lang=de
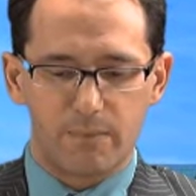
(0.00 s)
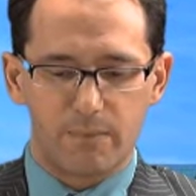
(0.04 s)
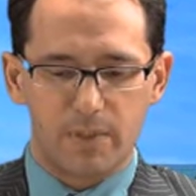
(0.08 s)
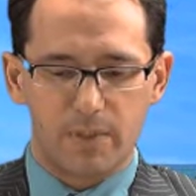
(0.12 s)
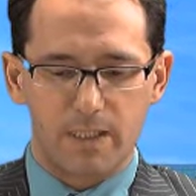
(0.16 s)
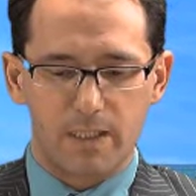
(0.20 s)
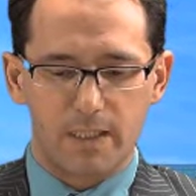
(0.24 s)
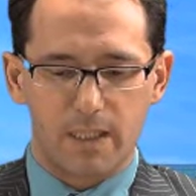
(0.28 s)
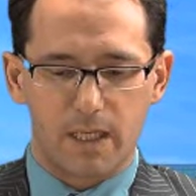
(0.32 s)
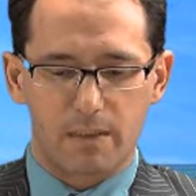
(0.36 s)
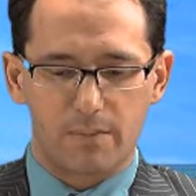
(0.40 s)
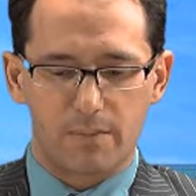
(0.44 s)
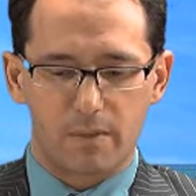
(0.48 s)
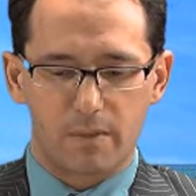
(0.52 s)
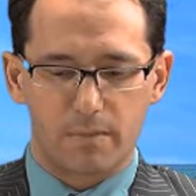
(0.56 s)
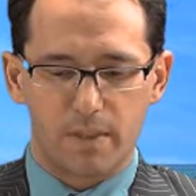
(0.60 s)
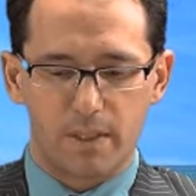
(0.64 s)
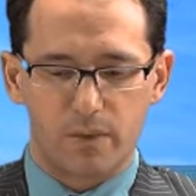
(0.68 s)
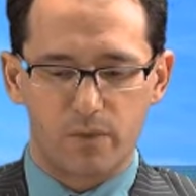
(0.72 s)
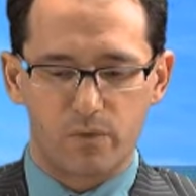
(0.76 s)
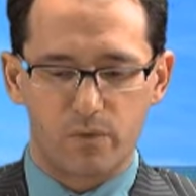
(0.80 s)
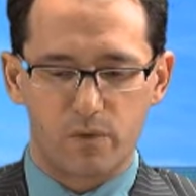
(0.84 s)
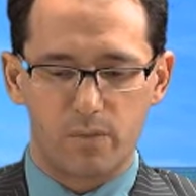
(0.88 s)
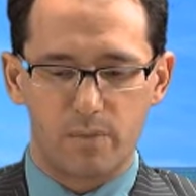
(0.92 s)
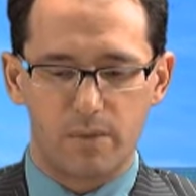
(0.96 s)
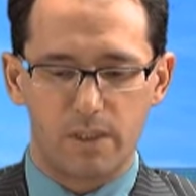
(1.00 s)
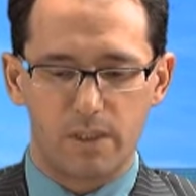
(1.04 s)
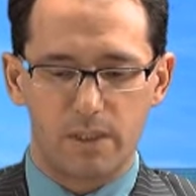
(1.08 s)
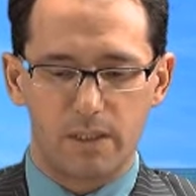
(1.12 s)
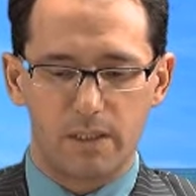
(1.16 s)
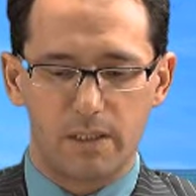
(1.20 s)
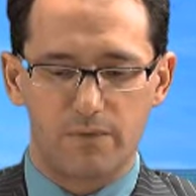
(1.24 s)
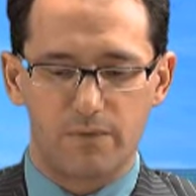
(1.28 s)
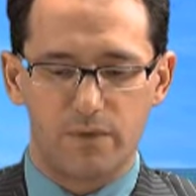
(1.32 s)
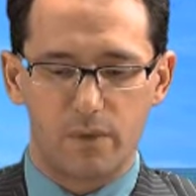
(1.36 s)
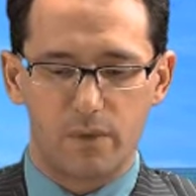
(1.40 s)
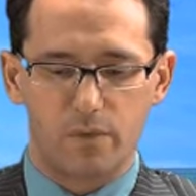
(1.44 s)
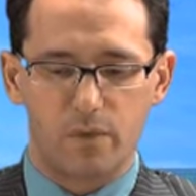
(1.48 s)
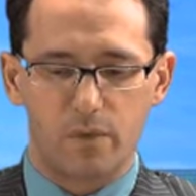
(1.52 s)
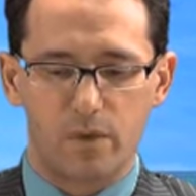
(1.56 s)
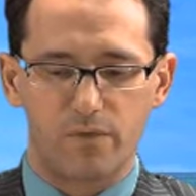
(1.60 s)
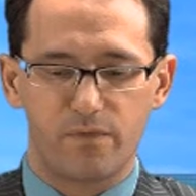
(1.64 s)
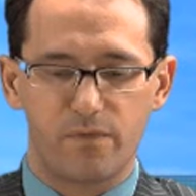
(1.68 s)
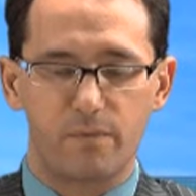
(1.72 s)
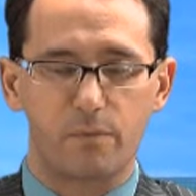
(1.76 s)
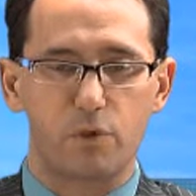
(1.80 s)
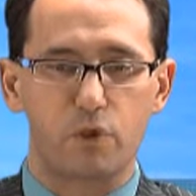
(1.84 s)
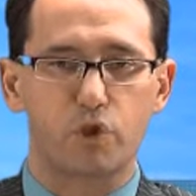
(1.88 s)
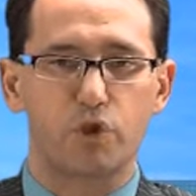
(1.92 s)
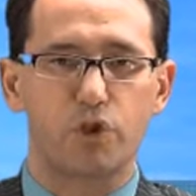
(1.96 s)
Es gab die Meldung über die
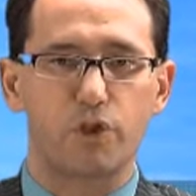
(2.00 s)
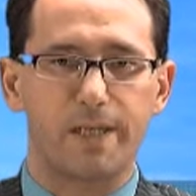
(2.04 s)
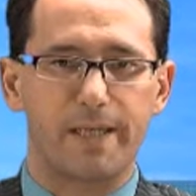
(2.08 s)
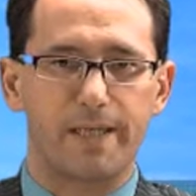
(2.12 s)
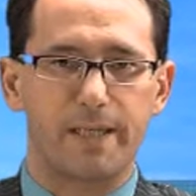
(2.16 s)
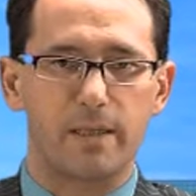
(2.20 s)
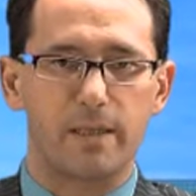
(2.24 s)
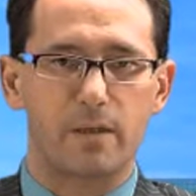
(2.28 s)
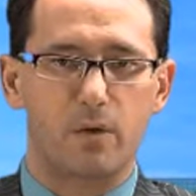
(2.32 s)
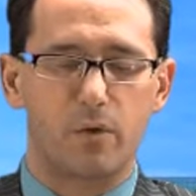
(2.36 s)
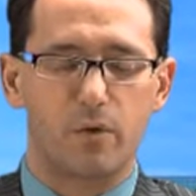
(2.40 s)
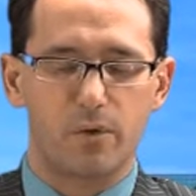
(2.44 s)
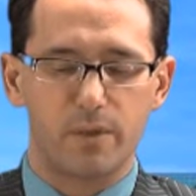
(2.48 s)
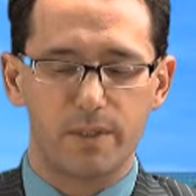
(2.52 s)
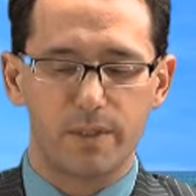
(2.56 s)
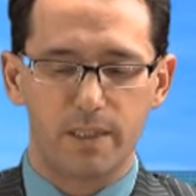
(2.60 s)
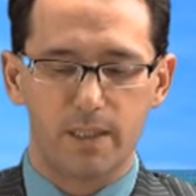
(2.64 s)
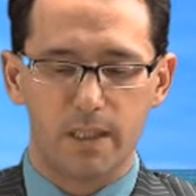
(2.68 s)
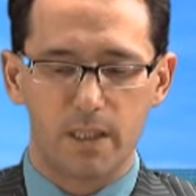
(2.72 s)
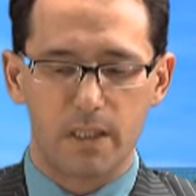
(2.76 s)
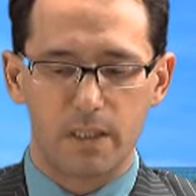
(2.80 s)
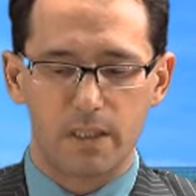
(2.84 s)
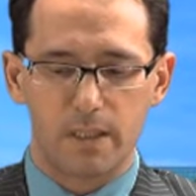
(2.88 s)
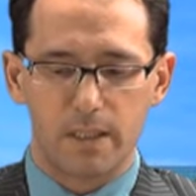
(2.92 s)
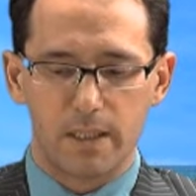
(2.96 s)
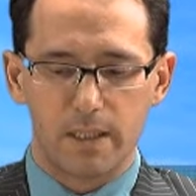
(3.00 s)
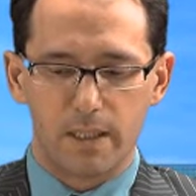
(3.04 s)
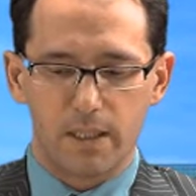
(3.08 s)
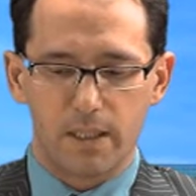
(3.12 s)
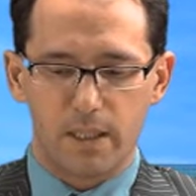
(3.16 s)
Verkäufe bestehender Häuser.